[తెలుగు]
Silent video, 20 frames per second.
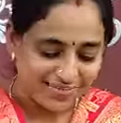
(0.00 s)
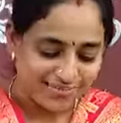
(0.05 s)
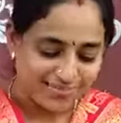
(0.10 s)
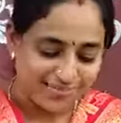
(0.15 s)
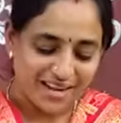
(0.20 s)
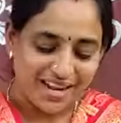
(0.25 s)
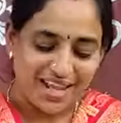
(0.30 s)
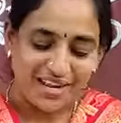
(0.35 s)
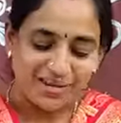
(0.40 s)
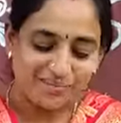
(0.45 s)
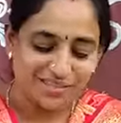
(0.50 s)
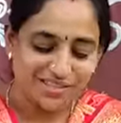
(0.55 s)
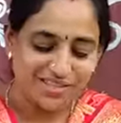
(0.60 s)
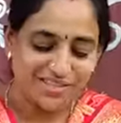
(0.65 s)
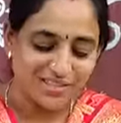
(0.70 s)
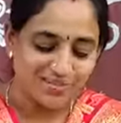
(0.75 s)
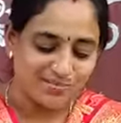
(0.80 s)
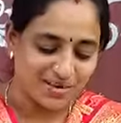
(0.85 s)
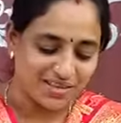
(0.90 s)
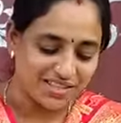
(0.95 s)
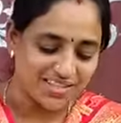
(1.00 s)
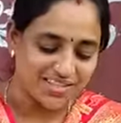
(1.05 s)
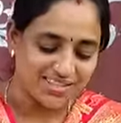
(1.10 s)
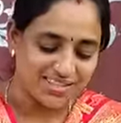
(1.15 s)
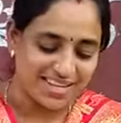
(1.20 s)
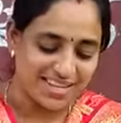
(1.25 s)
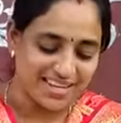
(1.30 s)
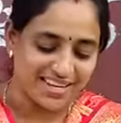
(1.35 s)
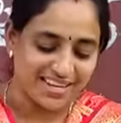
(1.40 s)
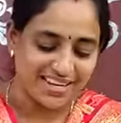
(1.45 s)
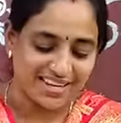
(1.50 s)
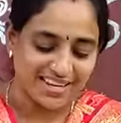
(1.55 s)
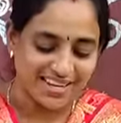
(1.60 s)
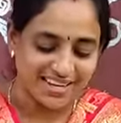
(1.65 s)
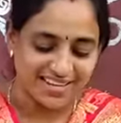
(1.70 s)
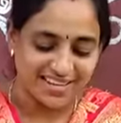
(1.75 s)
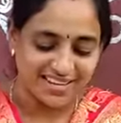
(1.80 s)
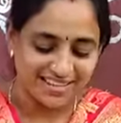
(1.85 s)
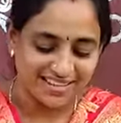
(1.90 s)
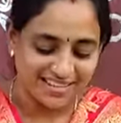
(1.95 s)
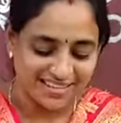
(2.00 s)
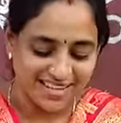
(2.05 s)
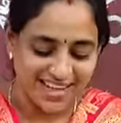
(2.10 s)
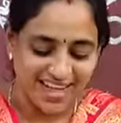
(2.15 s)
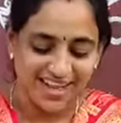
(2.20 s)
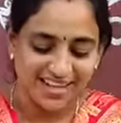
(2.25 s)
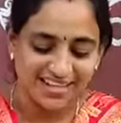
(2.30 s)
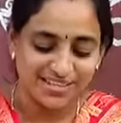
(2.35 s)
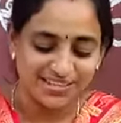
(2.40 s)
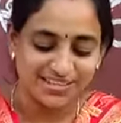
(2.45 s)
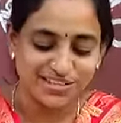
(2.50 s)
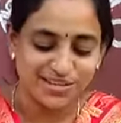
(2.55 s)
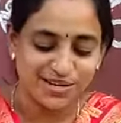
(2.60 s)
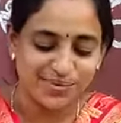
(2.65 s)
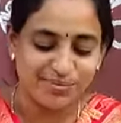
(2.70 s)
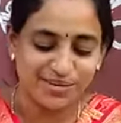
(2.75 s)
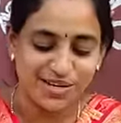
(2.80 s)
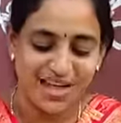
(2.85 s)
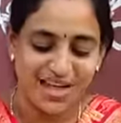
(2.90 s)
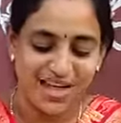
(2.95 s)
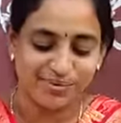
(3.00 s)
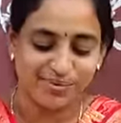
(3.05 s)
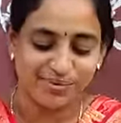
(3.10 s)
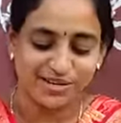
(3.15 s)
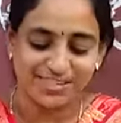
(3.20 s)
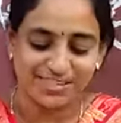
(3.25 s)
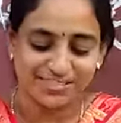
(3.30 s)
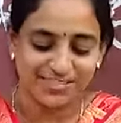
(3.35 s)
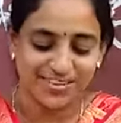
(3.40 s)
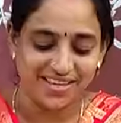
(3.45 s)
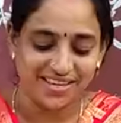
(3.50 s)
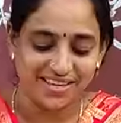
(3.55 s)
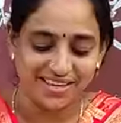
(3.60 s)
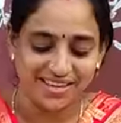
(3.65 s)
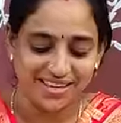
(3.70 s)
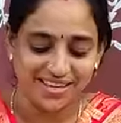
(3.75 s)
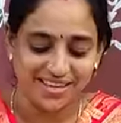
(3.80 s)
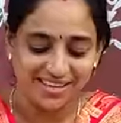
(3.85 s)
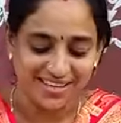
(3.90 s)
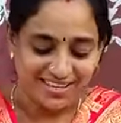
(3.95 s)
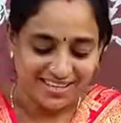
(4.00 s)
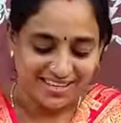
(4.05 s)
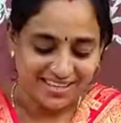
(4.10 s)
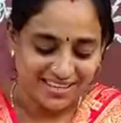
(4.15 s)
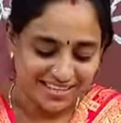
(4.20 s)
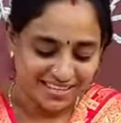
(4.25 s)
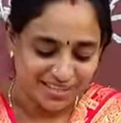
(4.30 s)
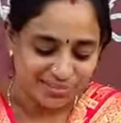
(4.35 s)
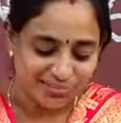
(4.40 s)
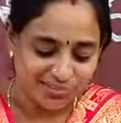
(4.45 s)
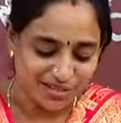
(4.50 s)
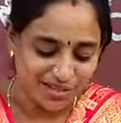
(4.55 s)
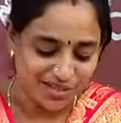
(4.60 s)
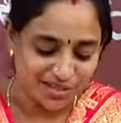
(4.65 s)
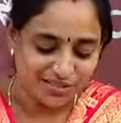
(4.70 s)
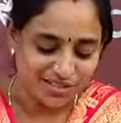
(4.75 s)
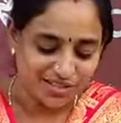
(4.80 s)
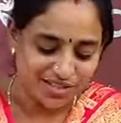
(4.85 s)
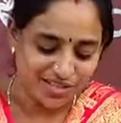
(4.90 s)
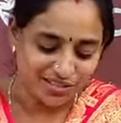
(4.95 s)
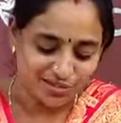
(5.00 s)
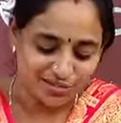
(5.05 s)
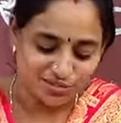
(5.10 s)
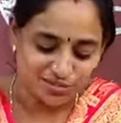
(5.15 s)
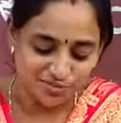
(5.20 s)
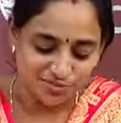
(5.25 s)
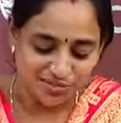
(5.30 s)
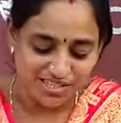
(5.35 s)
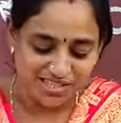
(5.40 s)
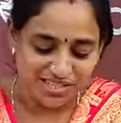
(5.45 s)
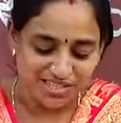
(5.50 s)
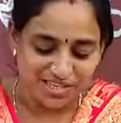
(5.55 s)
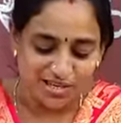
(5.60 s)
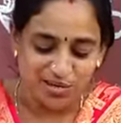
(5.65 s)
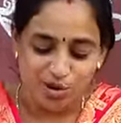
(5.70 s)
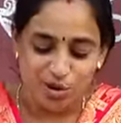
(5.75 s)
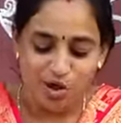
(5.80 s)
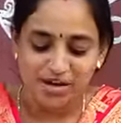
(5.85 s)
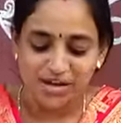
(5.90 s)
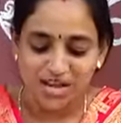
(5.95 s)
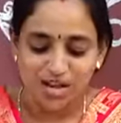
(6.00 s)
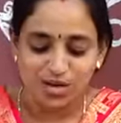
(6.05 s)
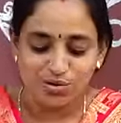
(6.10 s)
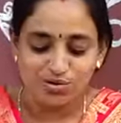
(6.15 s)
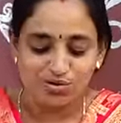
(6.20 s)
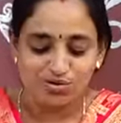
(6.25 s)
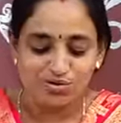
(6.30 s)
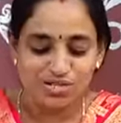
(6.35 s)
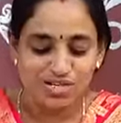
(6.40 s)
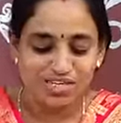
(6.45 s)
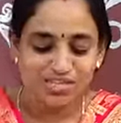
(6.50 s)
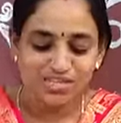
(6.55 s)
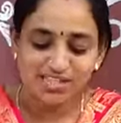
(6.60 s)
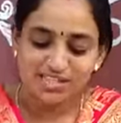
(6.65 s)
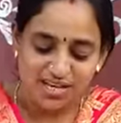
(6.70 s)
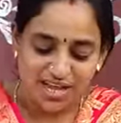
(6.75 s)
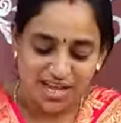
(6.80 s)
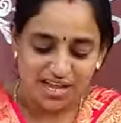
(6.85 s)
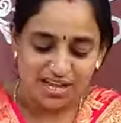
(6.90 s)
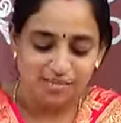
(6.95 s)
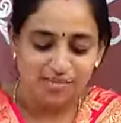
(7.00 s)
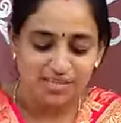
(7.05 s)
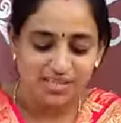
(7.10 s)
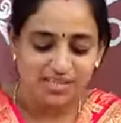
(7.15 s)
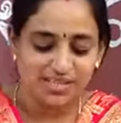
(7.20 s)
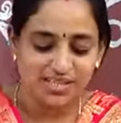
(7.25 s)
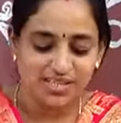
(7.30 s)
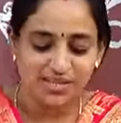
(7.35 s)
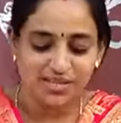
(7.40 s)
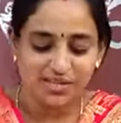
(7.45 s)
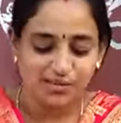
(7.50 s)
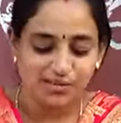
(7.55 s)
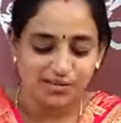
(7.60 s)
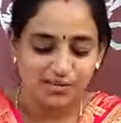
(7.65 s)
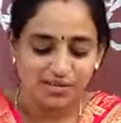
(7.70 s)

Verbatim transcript: భలే అనిపించింది మొదటిసారి కాయ వచ్చినప్పుడు ఆ హ్యాపీనెస్ వేరు కదా ఇప్పుడు నేను ఇది ఎందుకు చూపిస్తున్నా అంటే లాన్ ఎలా ఉంటుందనేది చాలామందికి తెలీదు